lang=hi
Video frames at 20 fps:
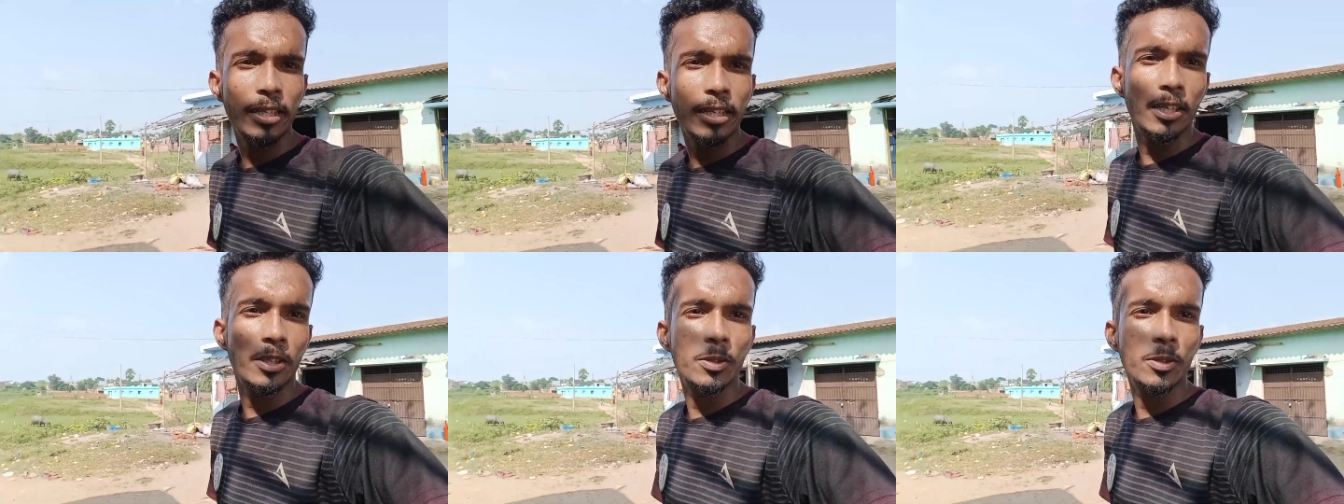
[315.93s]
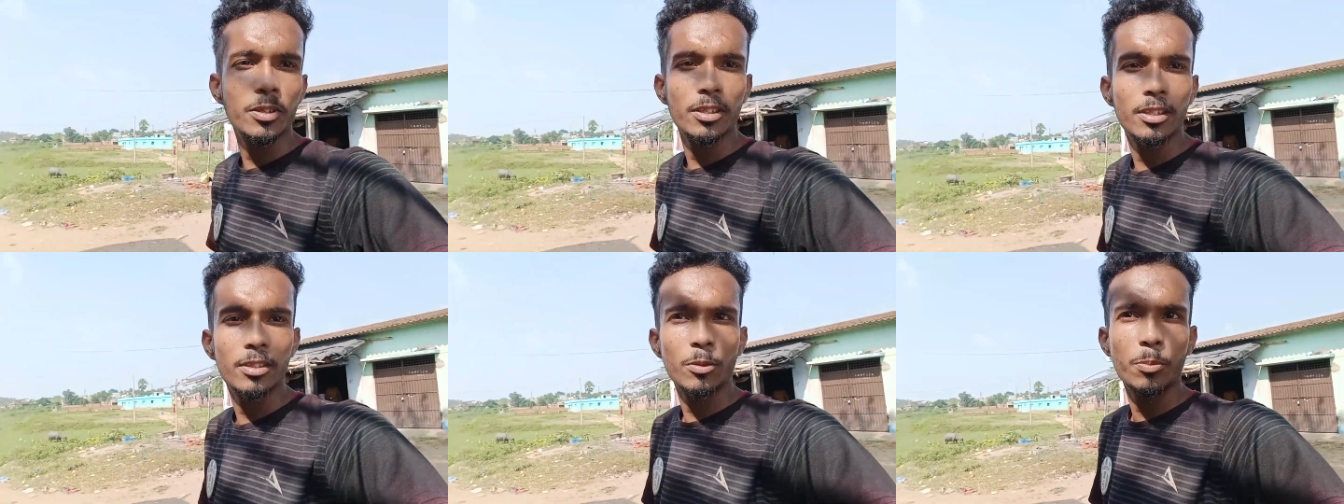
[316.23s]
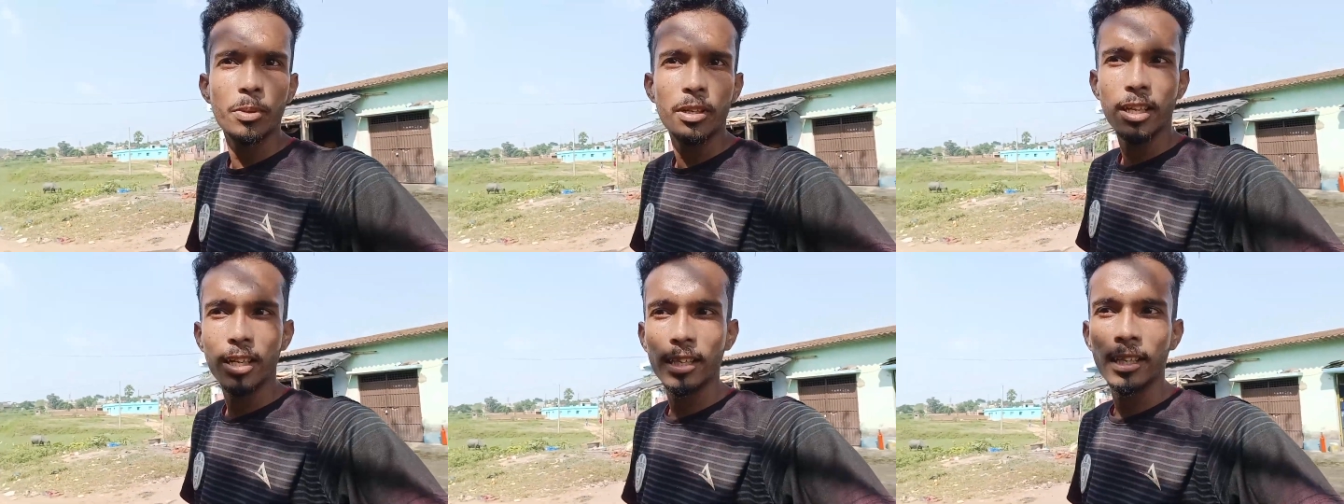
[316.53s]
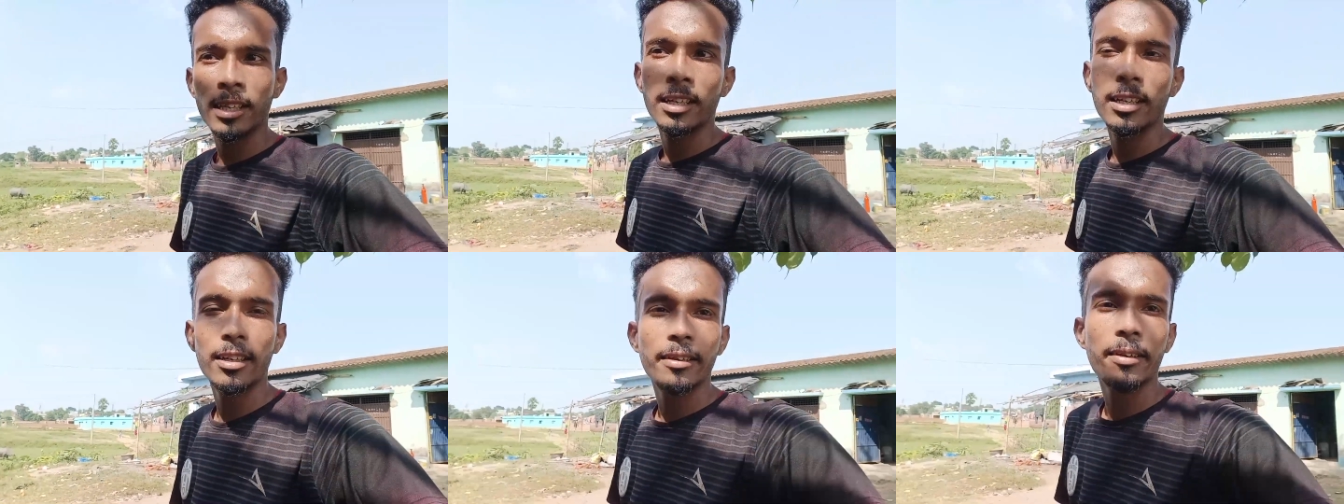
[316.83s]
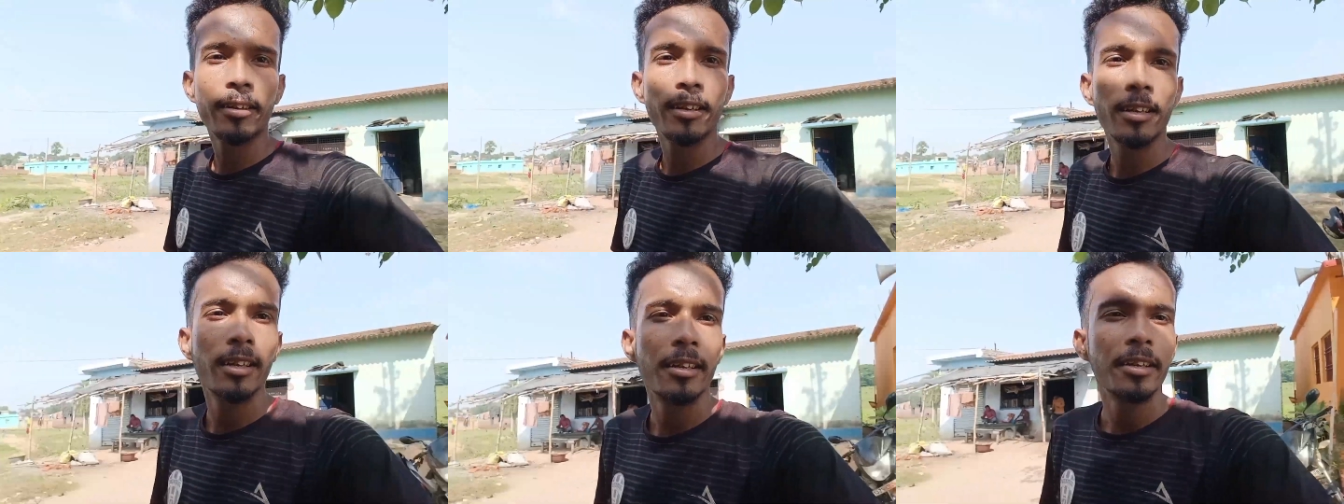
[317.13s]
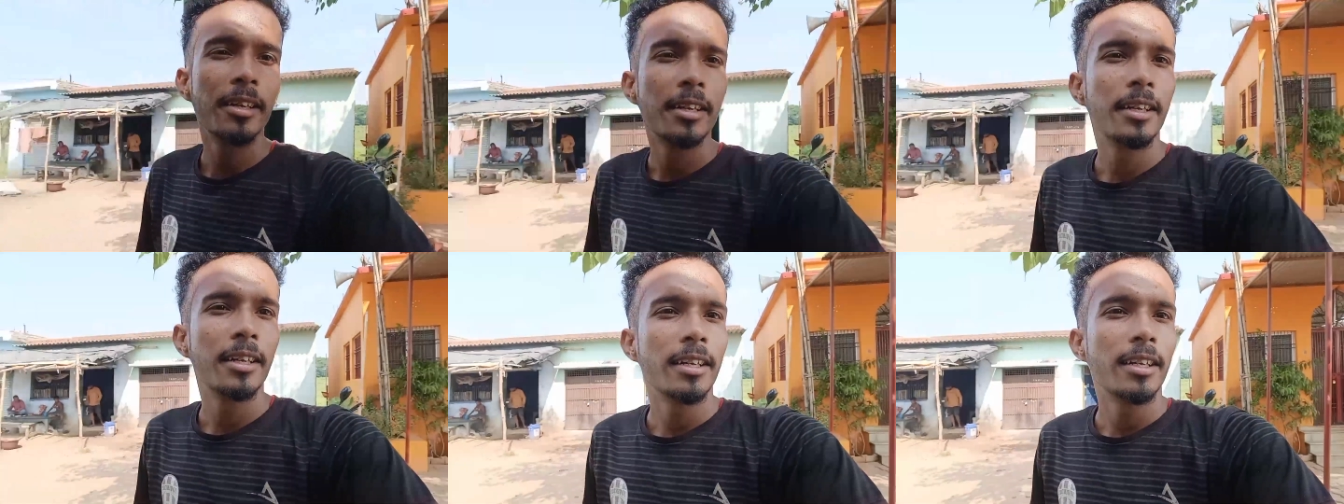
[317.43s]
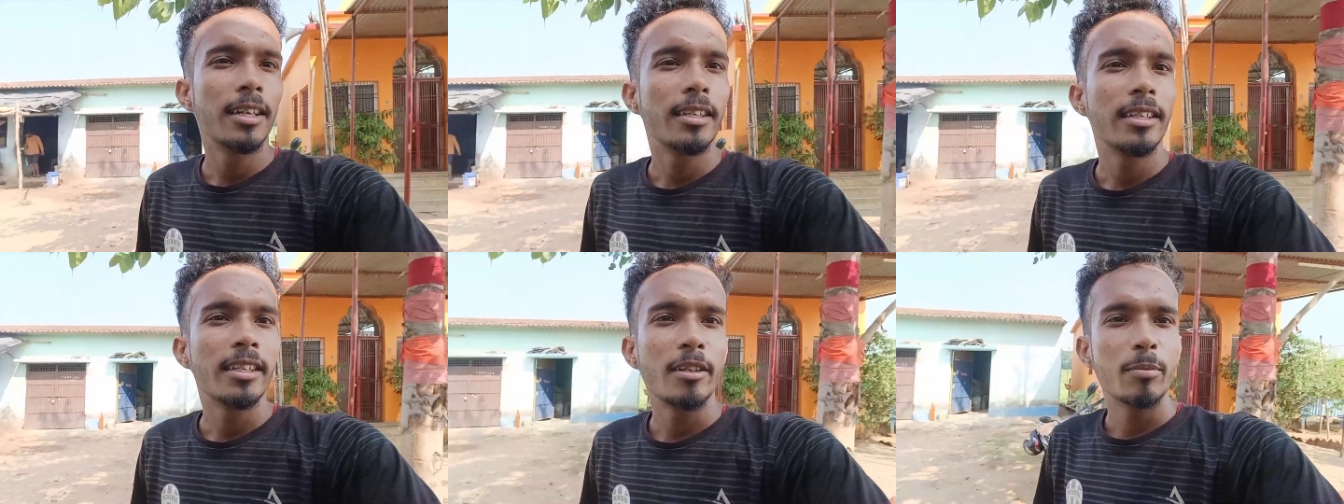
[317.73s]
पिएगा तो इसको पिला देंगे
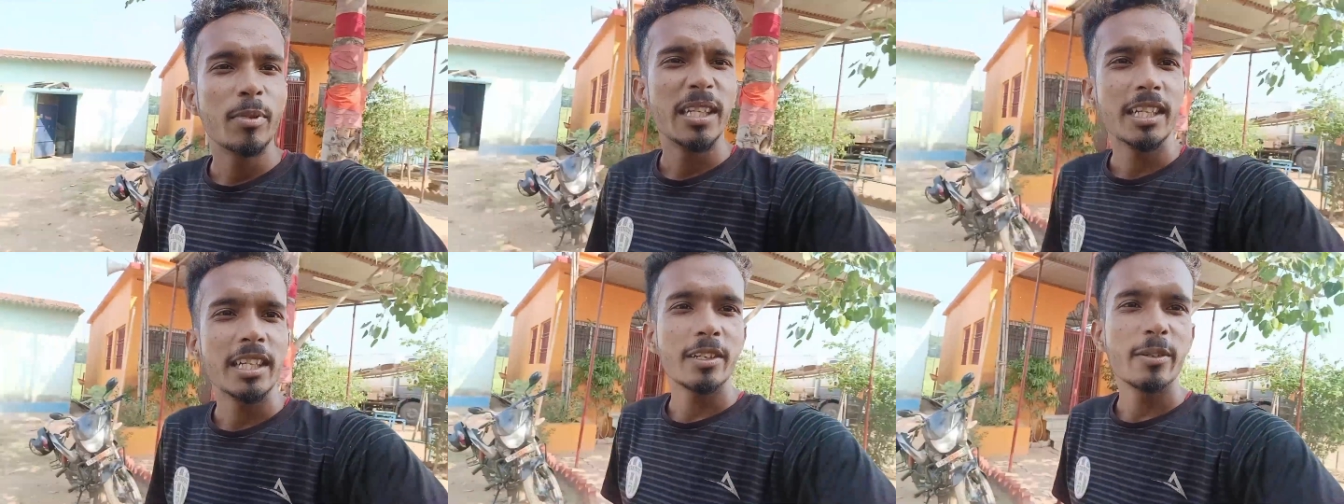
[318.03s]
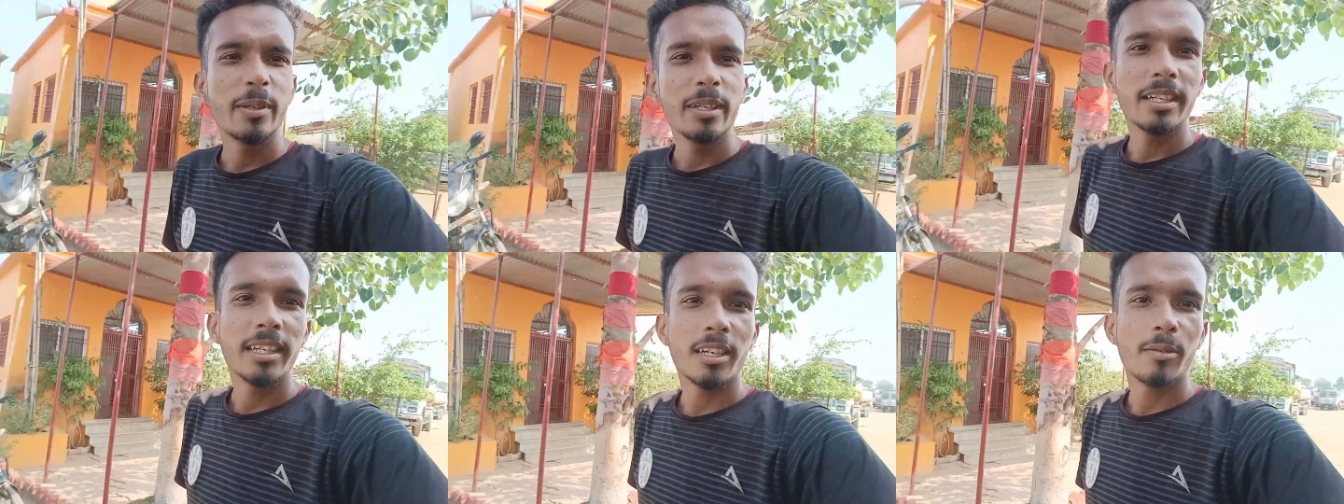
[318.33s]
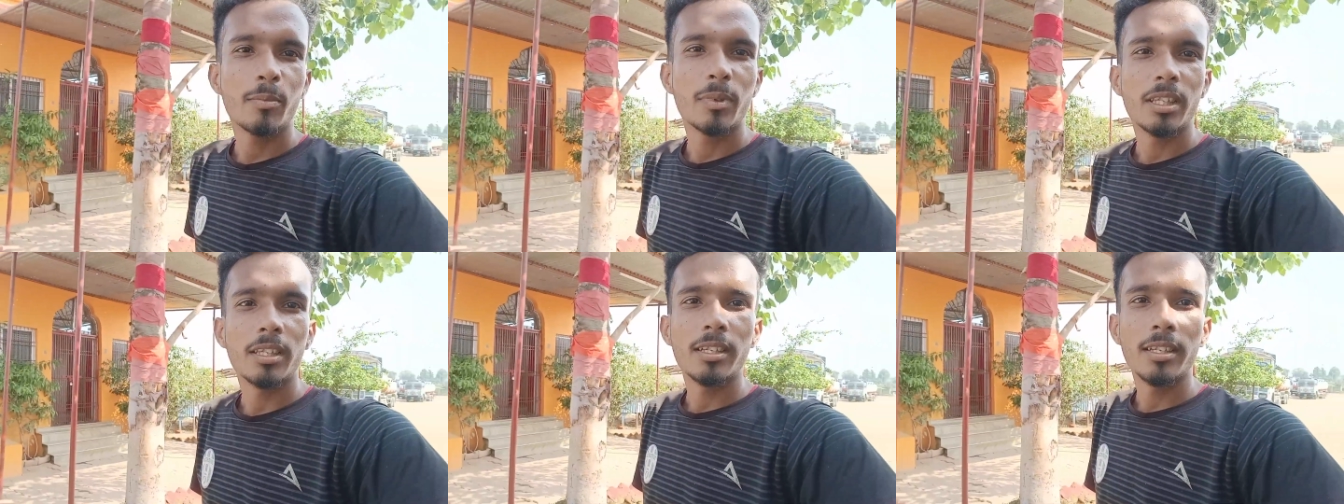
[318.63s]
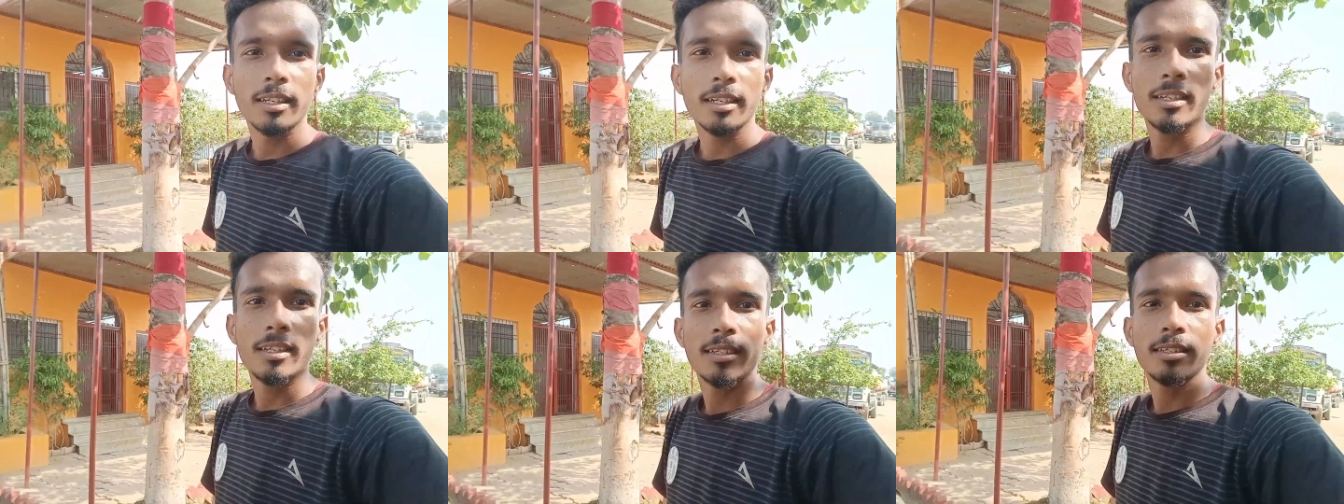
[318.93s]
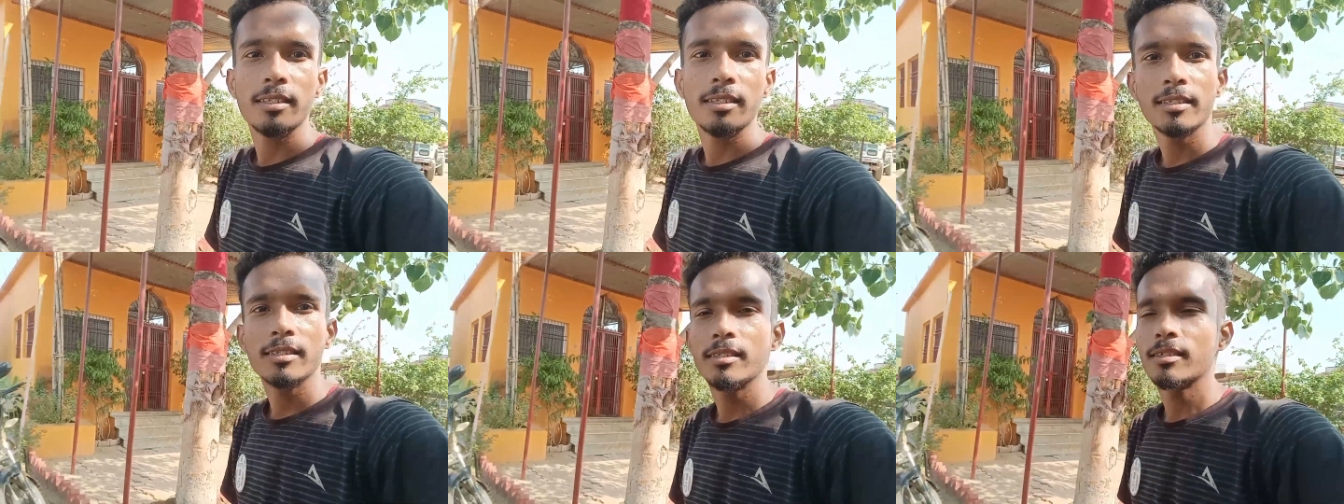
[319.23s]
ये बजरंगबली का मंदिर है